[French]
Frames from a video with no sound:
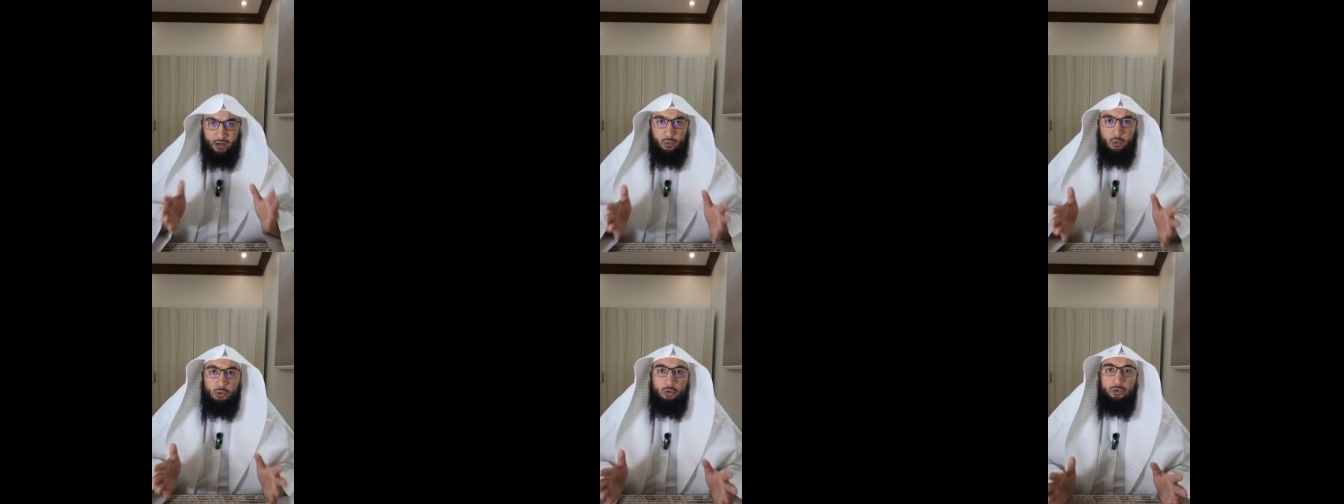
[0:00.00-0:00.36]
à
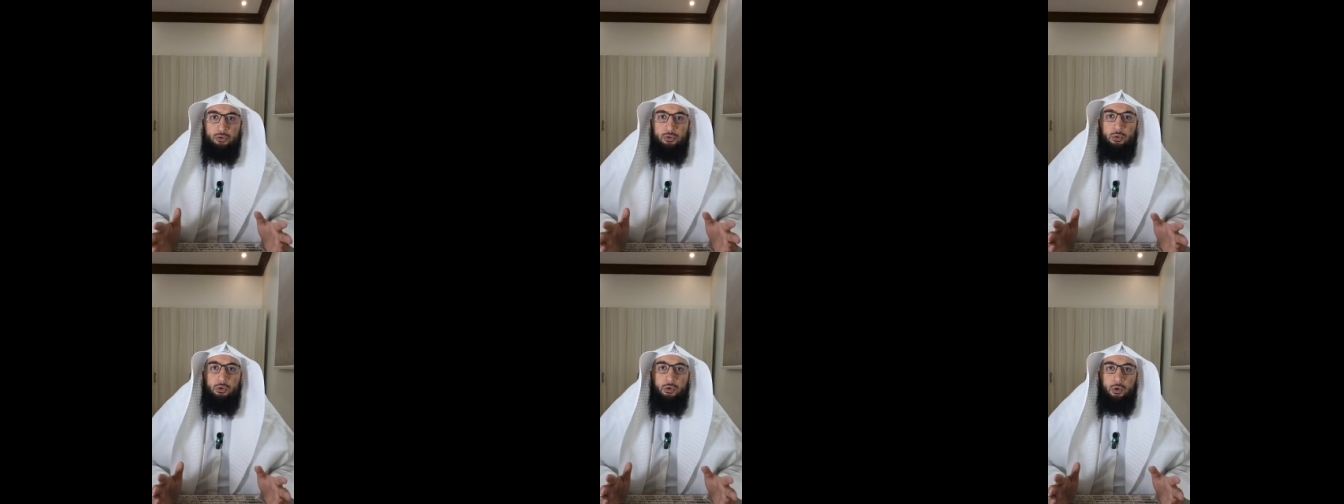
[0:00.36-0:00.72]
la
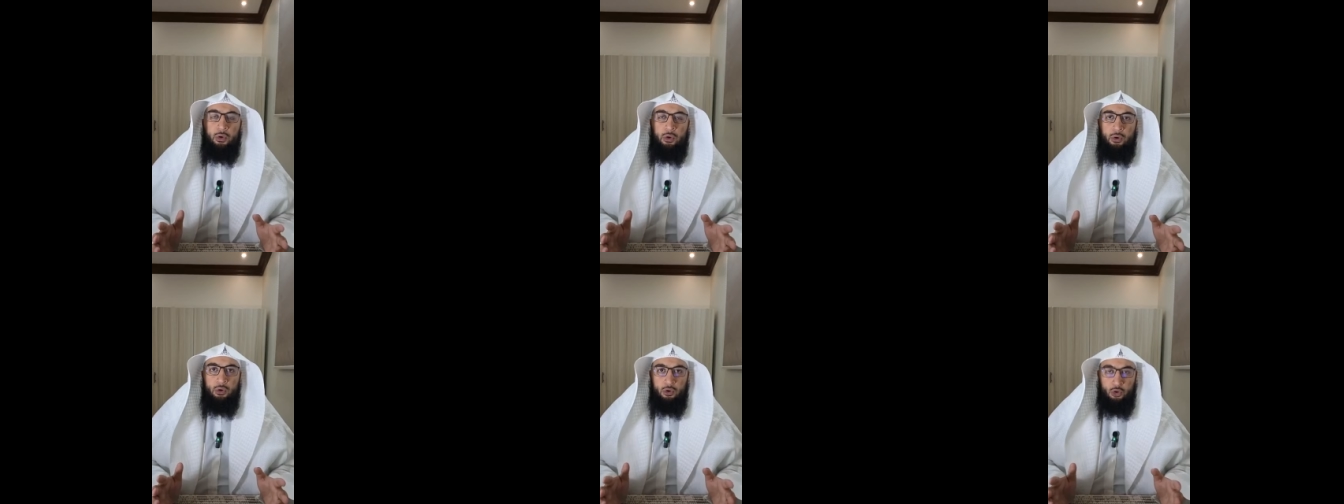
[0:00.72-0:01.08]
conclusion
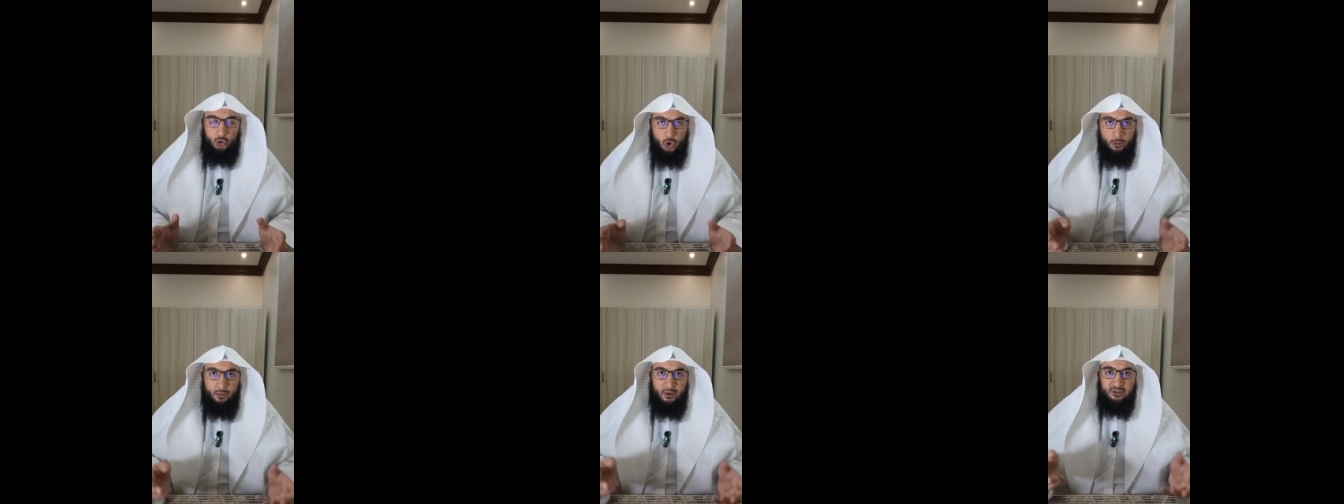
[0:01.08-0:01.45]
que
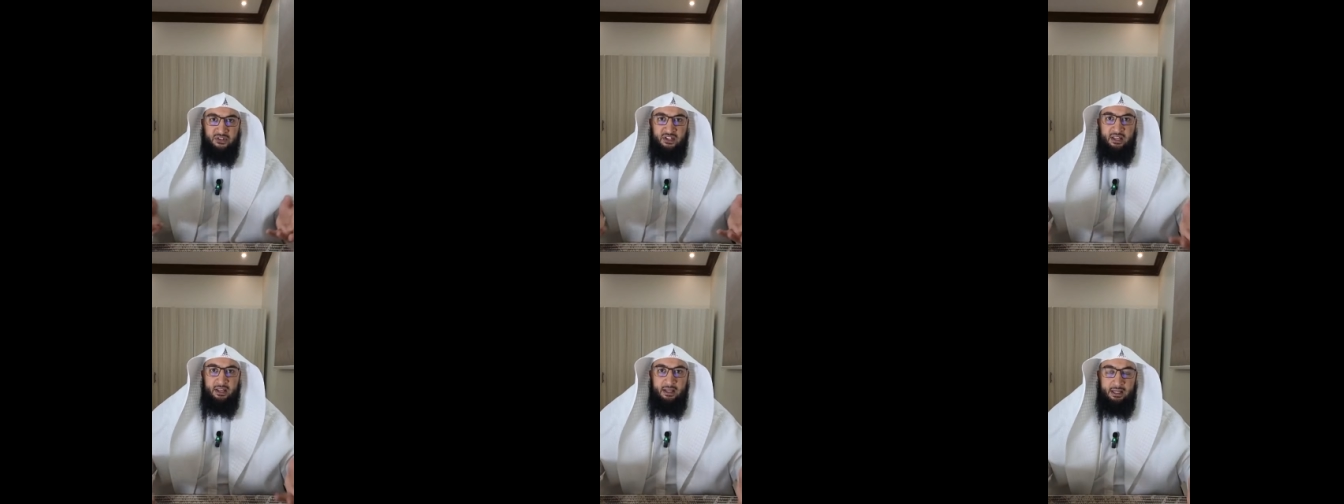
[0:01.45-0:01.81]

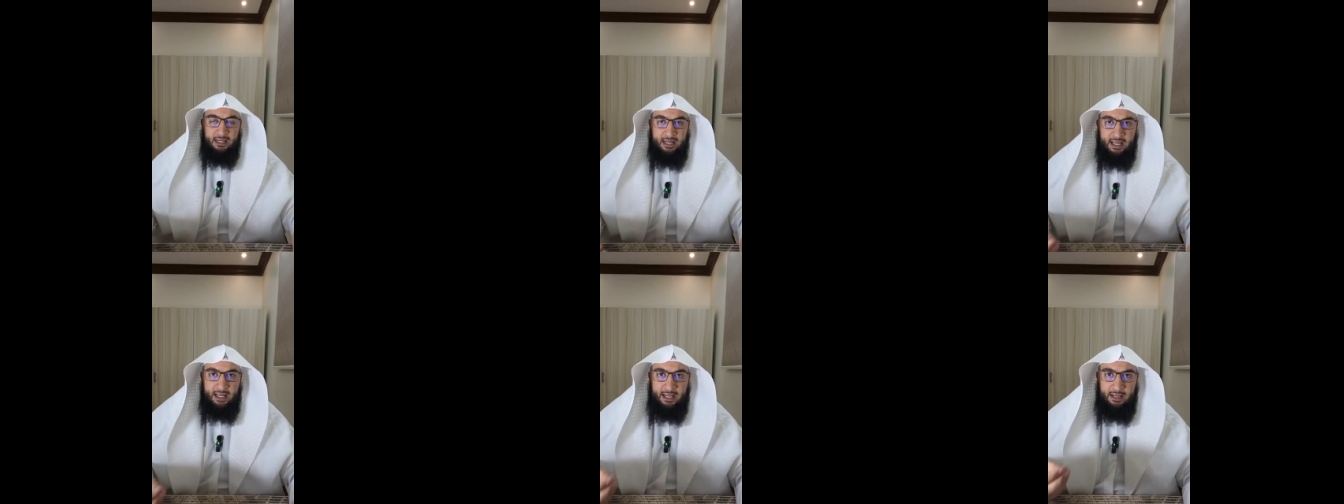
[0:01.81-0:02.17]
commencer
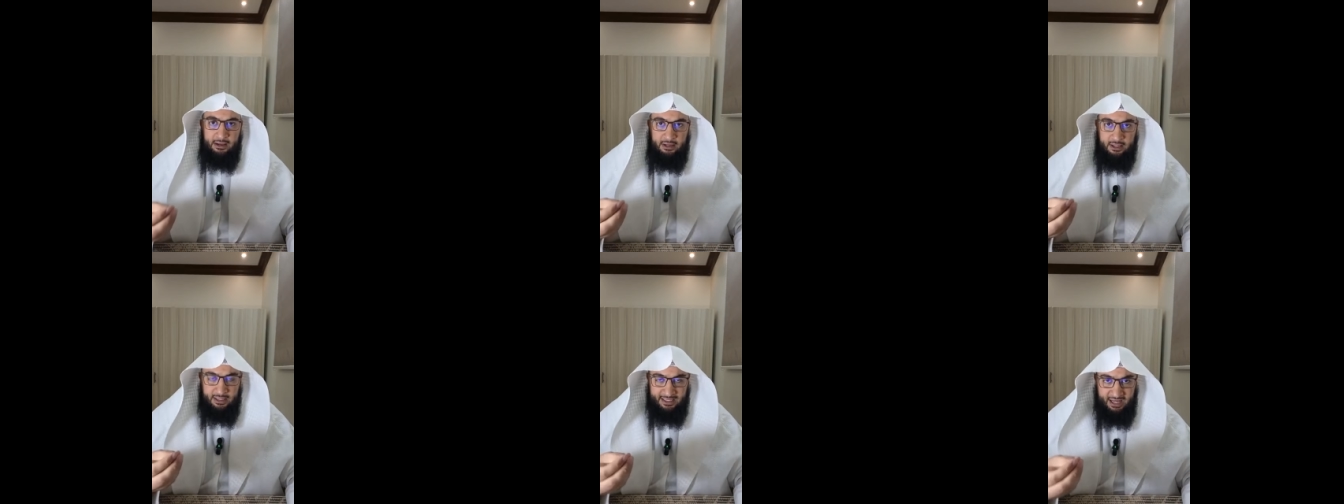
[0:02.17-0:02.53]

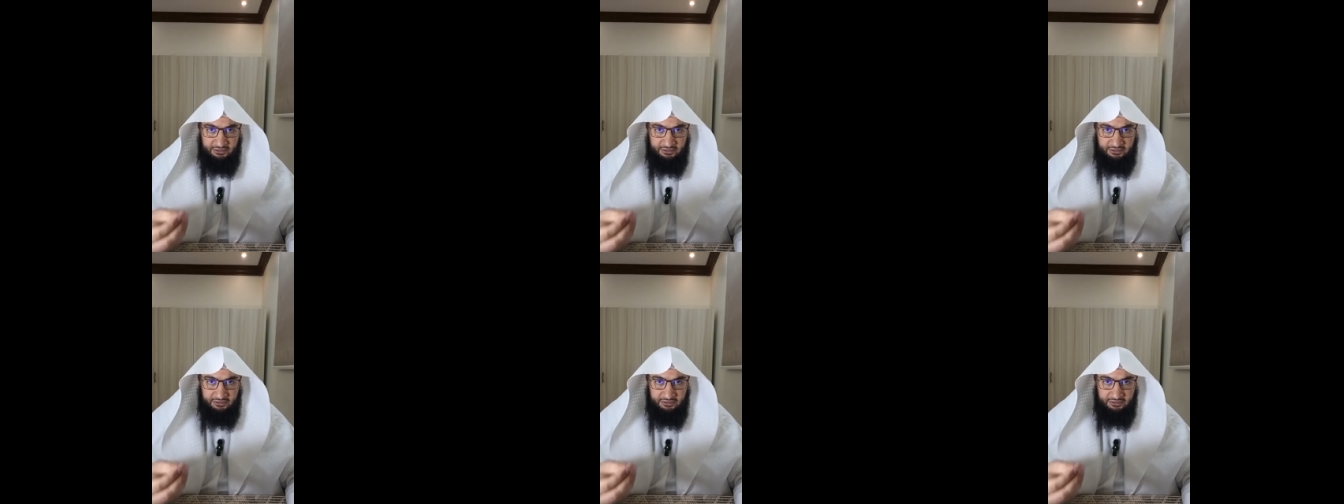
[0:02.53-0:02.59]
les